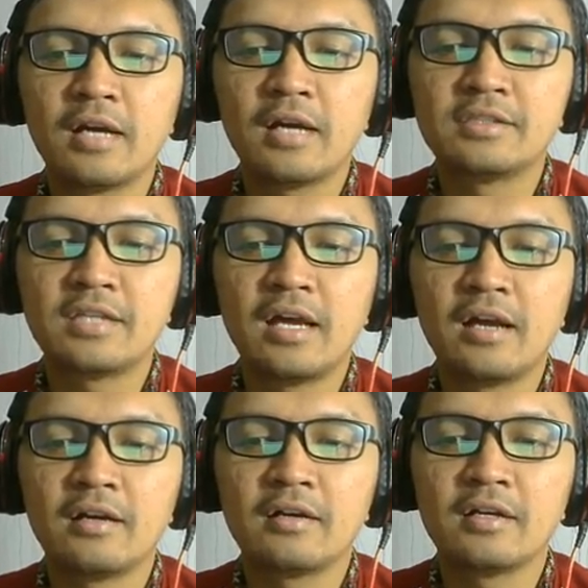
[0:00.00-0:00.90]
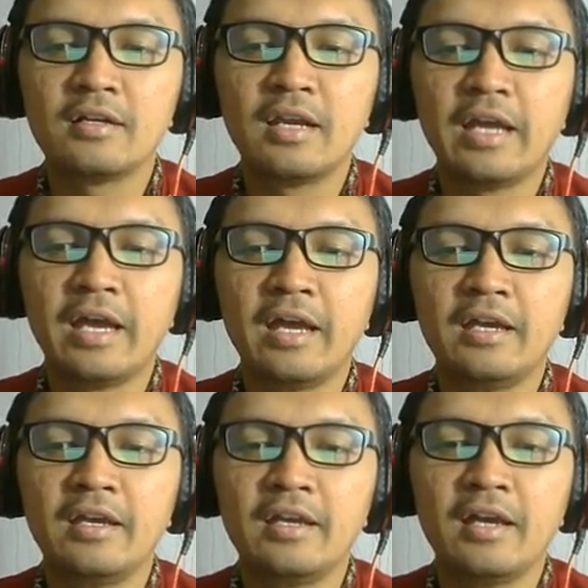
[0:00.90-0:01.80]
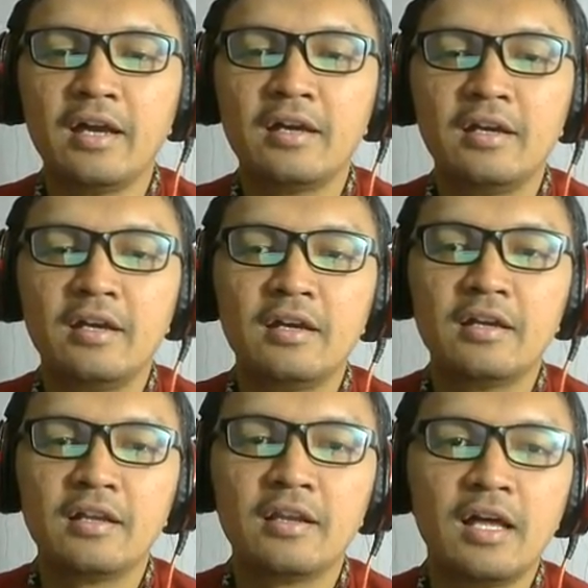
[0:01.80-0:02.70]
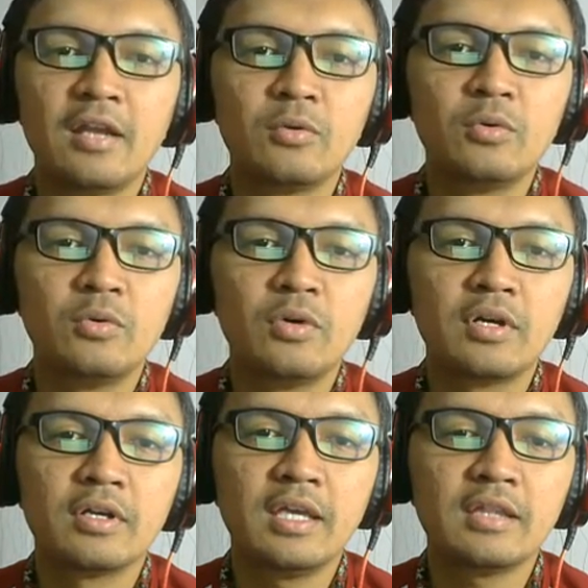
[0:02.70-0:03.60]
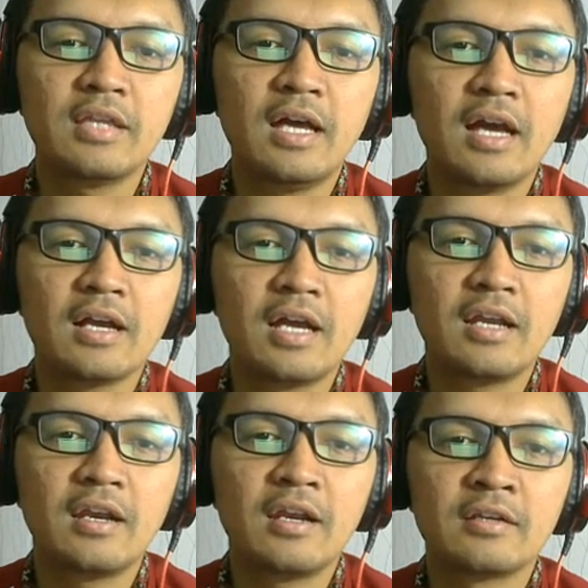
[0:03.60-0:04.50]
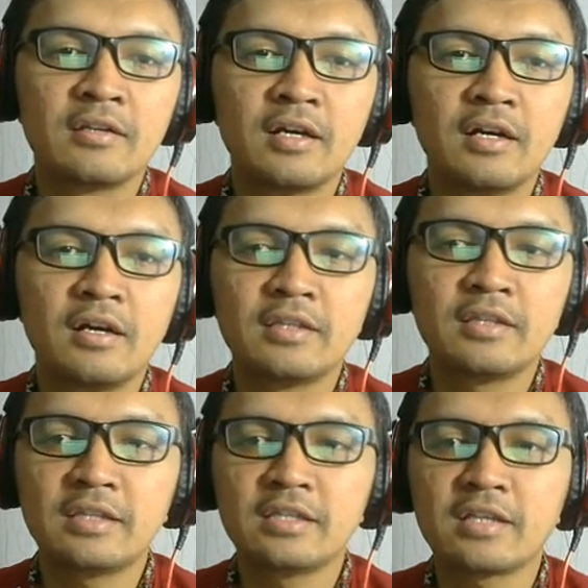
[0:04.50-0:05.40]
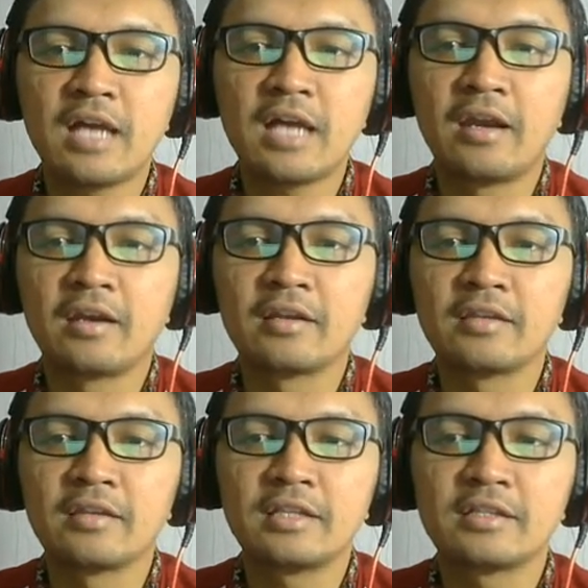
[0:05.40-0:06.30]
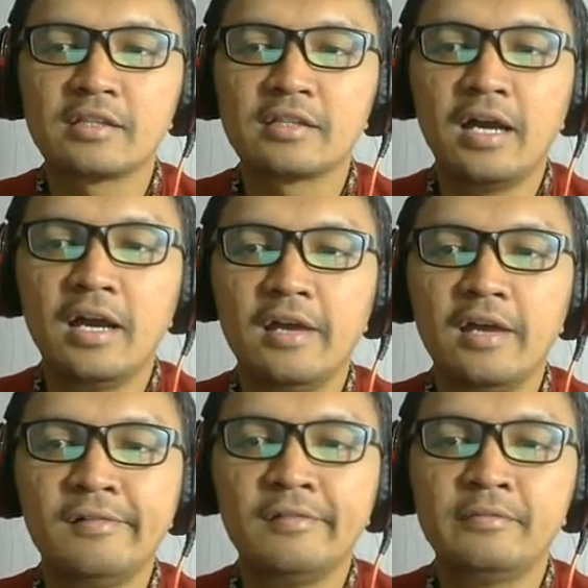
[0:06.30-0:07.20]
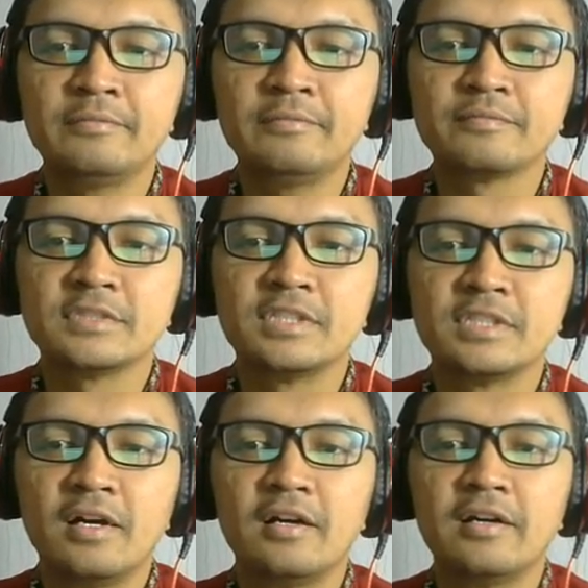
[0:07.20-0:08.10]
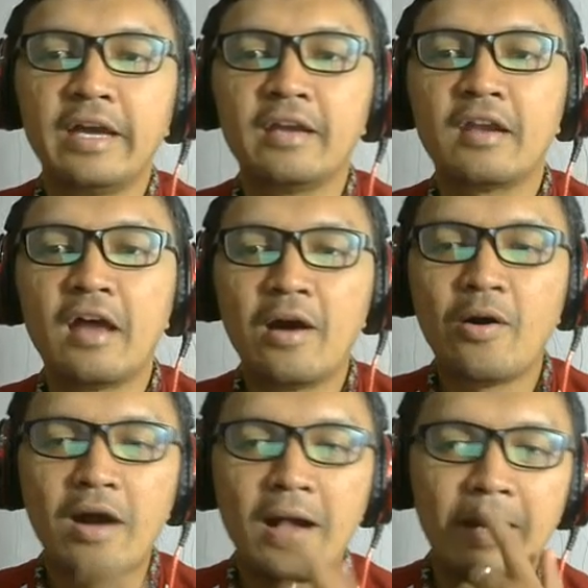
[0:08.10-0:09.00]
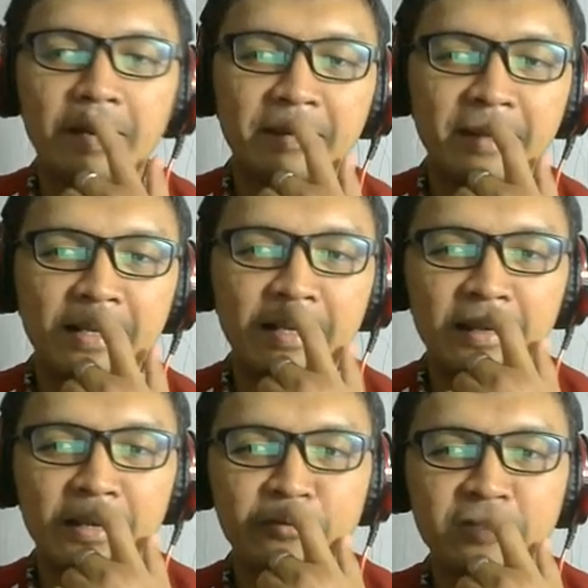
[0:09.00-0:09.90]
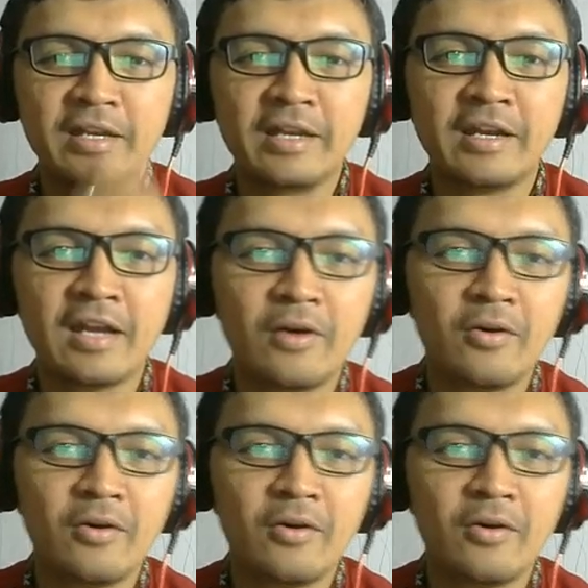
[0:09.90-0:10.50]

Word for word: kacang kedelai. Ya. Lalu kita akan uh, teteskan, teteskan uh, eh, NaOH. Lalu tan N